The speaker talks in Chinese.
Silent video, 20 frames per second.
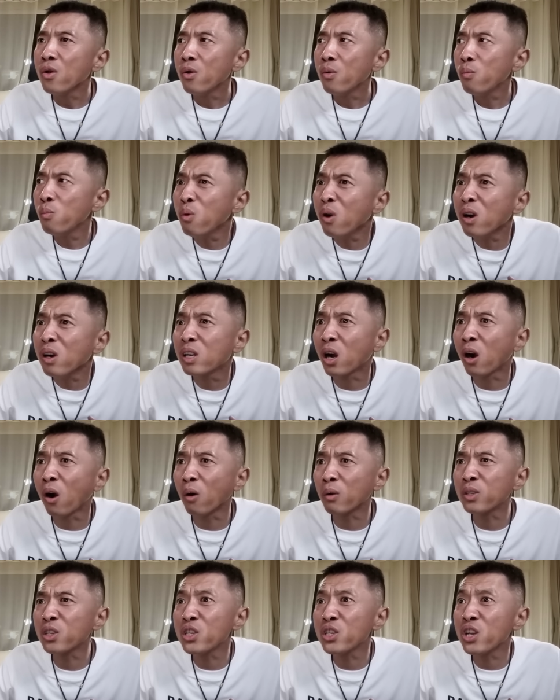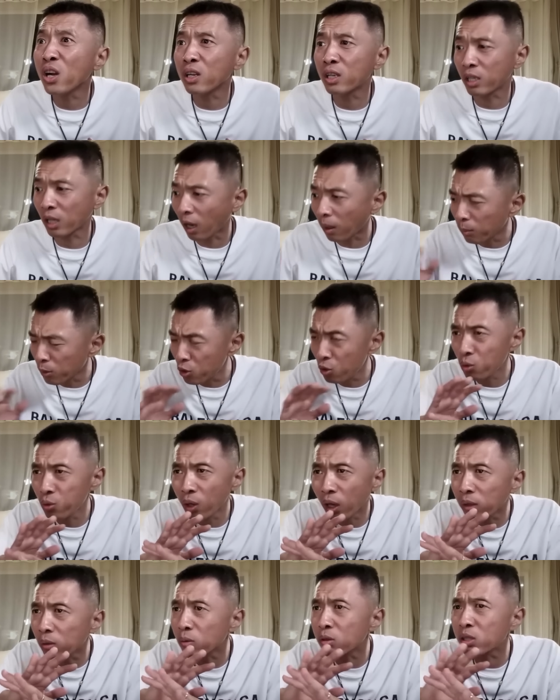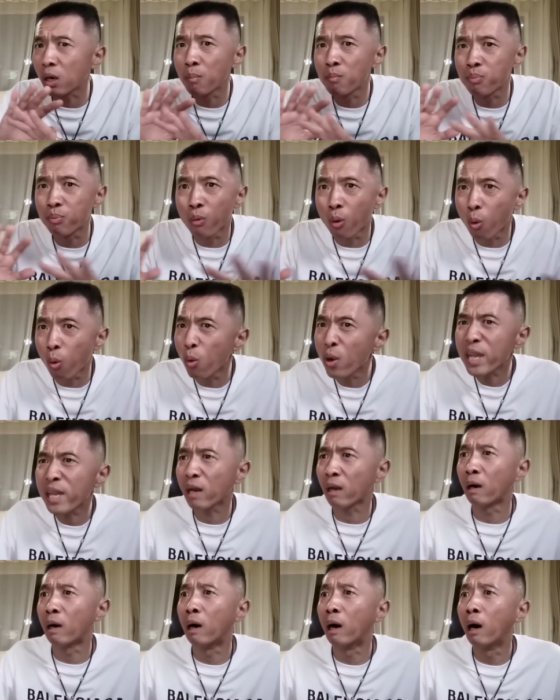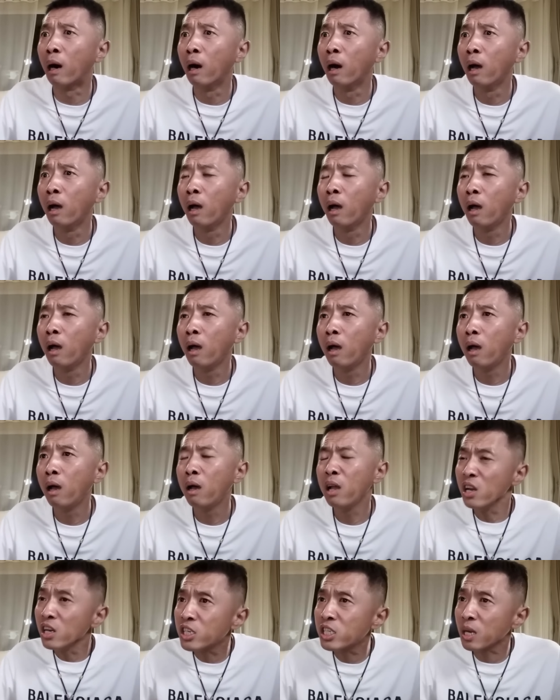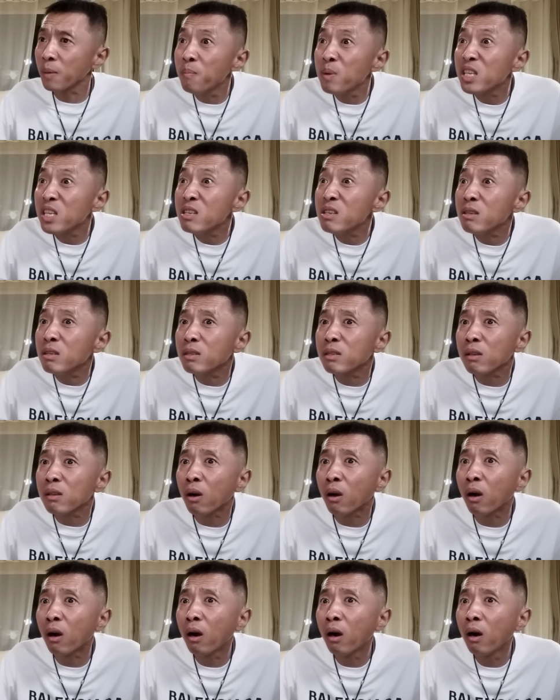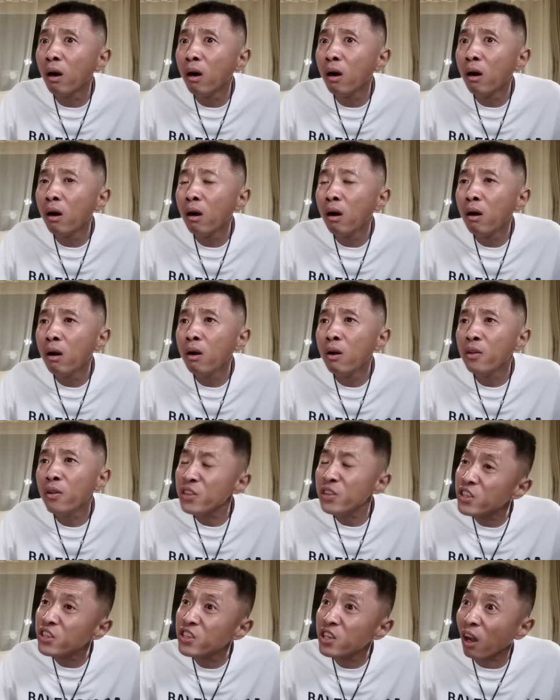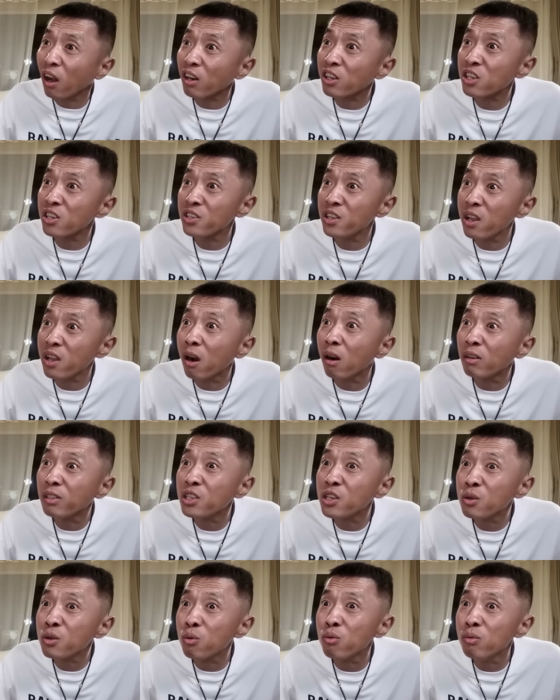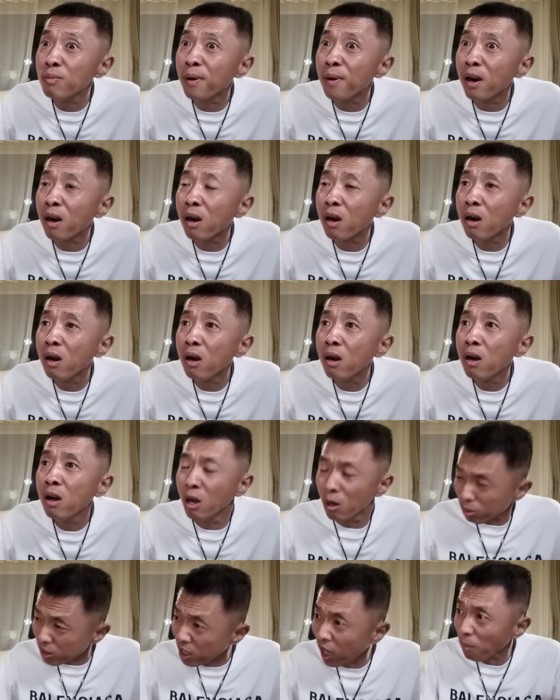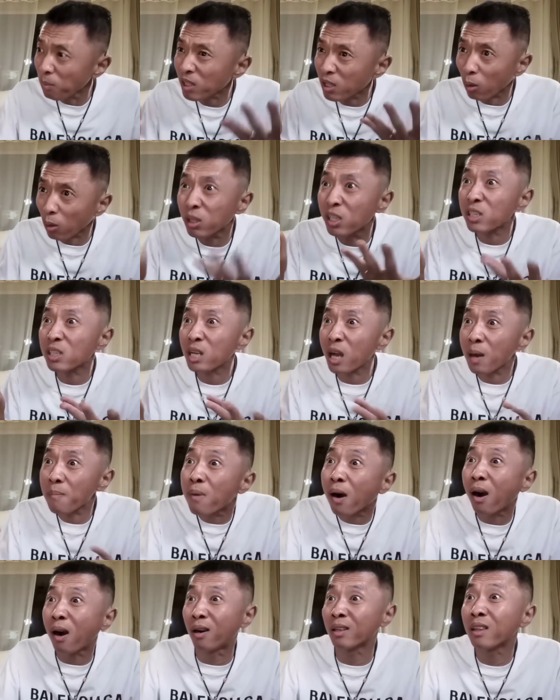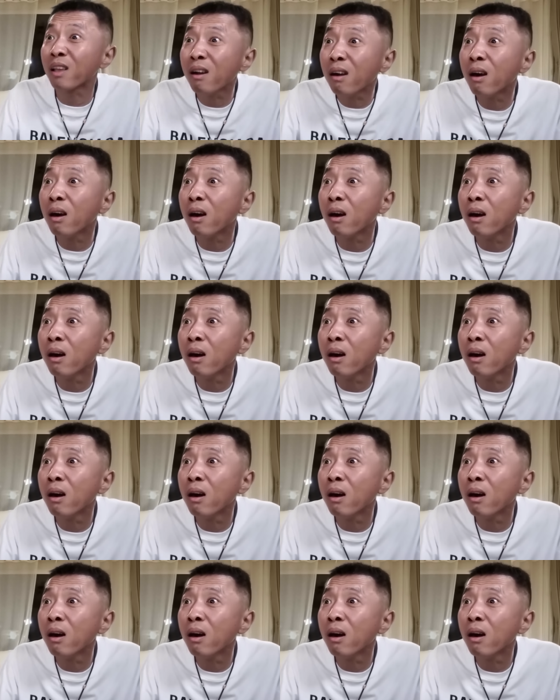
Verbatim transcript: 我靠！这下给他们全都整不会了，什么意思啊？你家是银行金库吗？我他们到底是干嘛的？啊？